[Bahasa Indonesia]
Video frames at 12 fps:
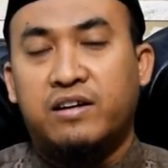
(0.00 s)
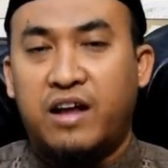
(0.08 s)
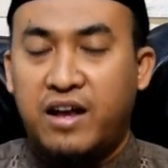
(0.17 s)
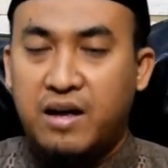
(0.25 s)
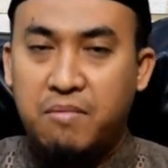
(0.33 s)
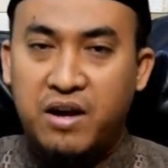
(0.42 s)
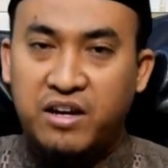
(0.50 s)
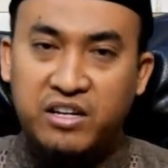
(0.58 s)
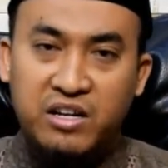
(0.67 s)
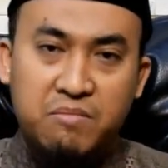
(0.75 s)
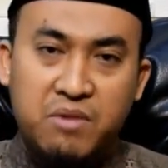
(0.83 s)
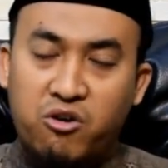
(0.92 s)
dan amalan
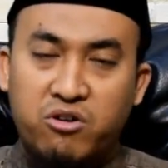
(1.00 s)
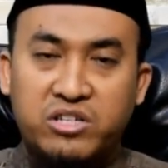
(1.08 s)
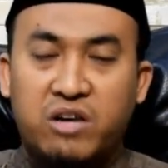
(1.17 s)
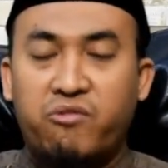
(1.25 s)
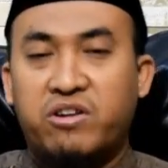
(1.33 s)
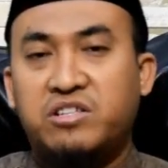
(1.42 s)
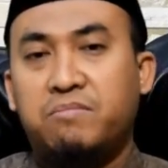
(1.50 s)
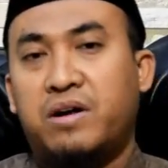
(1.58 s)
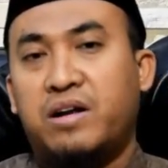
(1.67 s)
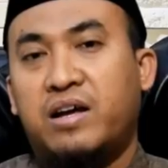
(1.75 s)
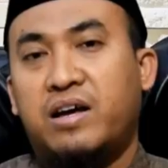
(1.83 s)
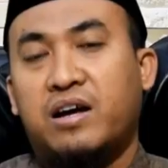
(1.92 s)
ini berkonsekuensi
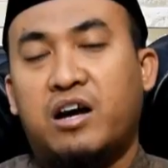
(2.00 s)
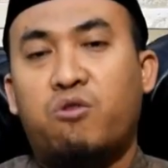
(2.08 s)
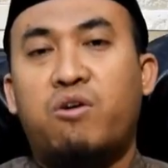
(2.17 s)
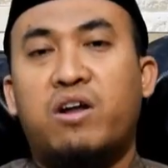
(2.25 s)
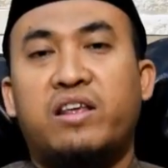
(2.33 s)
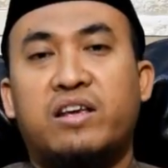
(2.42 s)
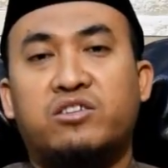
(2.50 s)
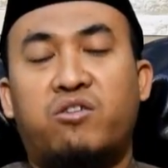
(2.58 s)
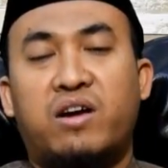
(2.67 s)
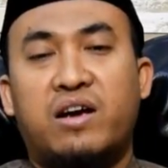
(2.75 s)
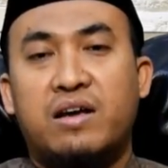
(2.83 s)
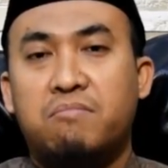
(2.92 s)
pada keluarnya
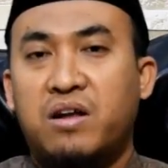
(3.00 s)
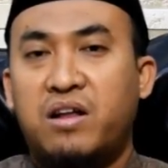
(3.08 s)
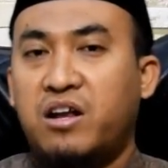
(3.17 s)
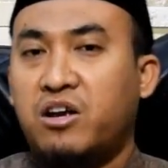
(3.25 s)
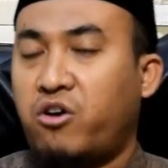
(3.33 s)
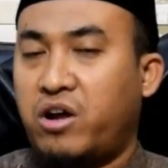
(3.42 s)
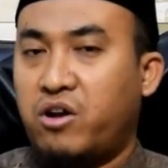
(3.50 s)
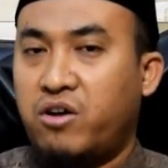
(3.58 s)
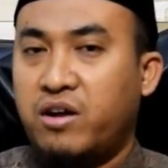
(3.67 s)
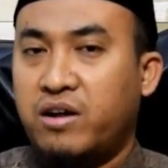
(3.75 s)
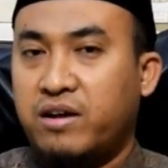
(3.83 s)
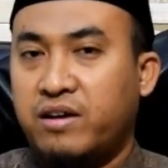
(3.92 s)
seorang hamba dari
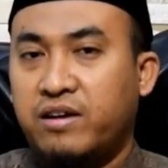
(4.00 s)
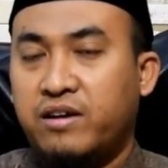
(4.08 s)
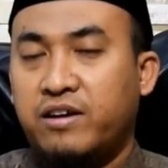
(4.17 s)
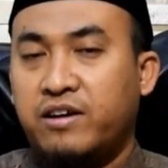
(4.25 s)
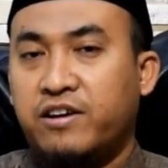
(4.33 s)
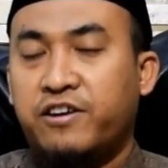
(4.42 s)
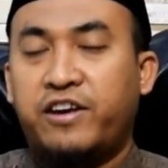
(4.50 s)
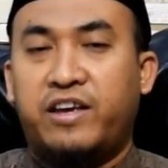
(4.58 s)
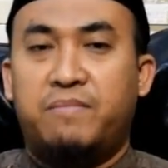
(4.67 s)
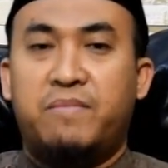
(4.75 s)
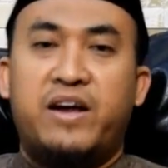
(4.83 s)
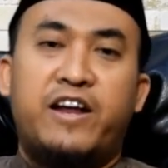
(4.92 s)
koridor
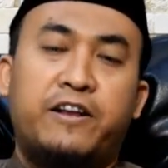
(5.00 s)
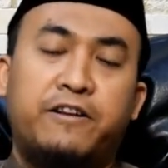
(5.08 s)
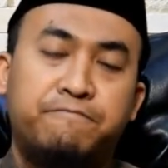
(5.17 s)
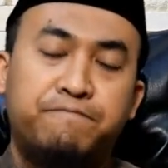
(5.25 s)
keimanan.